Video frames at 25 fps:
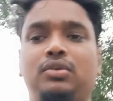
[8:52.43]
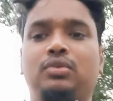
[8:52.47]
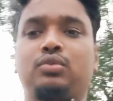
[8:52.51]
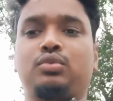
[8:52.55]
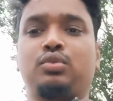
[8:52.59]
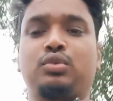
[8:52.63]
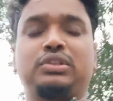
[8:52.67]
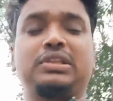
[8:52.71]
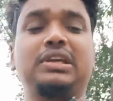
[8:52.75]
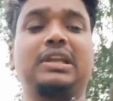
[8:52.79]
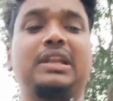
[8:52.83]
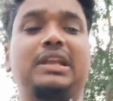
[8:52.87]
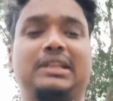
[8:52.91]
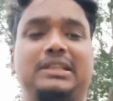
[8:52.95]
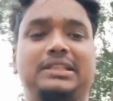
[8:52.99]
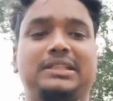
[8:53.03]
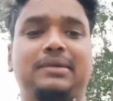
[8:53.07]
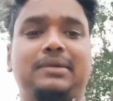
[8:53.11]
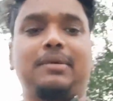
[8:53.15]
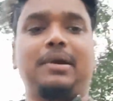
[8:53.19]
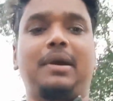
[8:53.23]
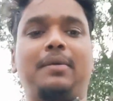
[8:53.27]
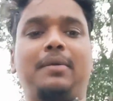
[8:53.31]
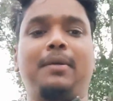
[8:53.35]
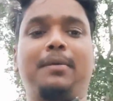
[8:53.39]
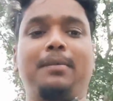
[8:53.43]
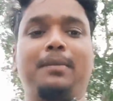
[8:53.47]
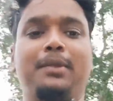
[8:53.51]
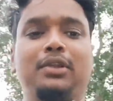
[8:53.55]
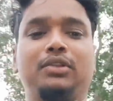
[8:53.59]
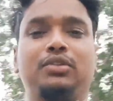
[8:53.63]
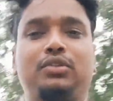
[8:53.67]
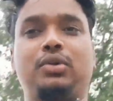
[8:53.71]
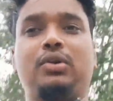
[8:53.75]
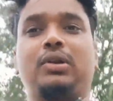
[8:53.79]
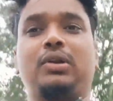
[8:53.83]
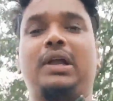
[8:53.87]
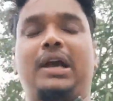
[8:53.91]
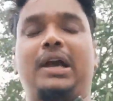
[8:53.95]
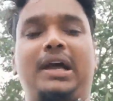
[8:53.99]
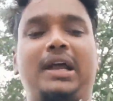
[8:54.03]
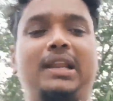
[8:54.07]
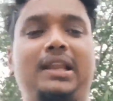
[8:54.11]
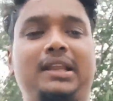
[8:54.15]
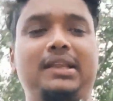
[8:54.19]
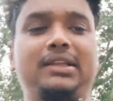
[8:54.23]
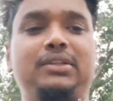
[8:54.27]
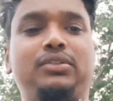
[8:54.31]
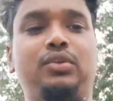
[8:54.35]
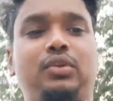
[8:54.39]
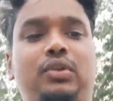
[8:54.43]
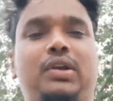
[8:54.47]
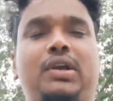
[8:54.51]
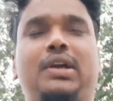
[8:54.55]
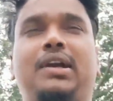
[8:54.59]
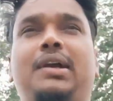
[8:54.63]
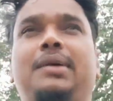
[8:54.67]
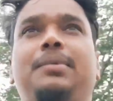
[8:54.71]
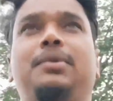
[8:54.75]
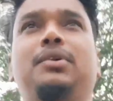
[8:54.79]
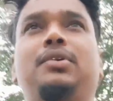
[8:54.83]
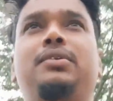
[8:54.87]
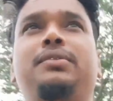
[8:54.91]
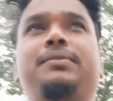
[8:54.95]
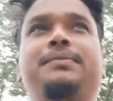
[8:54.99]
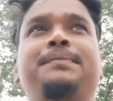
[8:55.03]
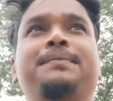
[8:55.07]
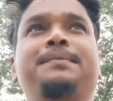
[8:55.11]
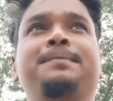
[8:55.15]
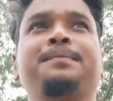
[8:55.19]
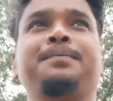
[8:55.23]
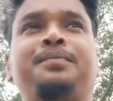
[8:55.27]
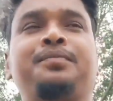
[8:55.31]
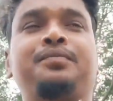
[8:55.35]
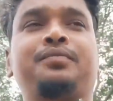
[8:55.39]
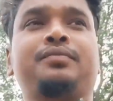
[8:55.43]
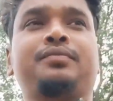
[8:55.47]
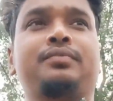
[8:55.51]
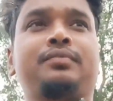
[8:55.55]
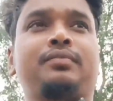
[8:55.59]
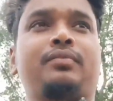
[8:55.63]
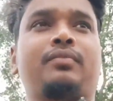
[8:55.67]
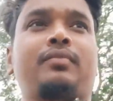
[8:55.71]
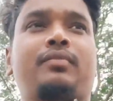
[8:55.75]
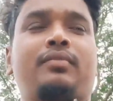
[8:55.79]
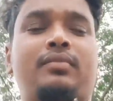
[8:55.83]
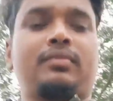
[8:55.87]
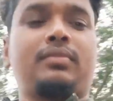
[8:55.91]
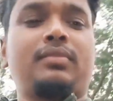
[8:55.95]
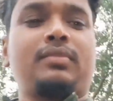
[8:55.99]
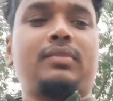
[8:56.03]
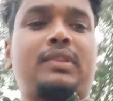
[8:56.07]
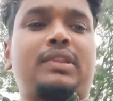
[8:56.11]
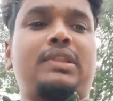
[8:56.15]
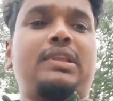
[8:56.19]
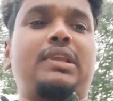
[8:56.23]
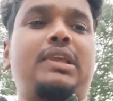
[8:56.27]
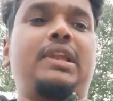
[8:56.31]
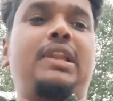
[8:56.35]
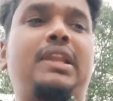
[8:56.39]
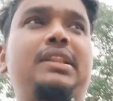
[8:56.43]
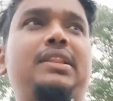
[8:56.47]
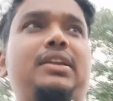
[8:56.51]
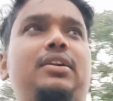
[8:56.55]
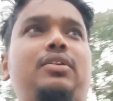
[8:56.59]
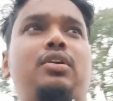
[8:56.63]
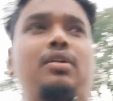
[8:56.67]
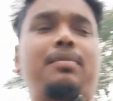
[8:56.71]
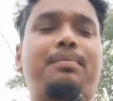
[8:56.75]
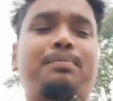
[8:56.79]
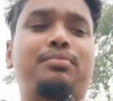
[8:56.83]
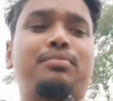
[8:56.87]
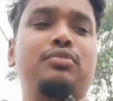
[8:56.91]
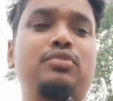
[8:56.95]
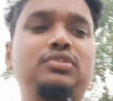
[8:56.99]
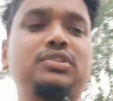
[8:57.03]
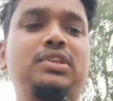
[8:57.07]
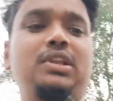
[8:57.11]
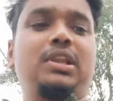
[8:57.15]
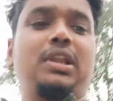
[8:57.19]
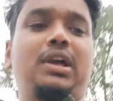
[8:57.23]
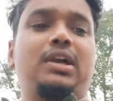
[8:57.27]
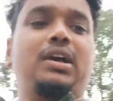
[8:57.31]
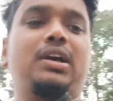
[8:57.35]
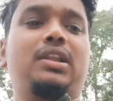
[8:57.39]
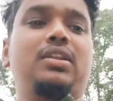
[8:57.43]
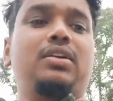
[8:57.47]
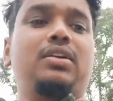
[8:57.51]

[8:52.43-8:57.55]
कुछ रस्तवा में मिलतो खाए लगी तो खेबो एने देखो पूंज लगल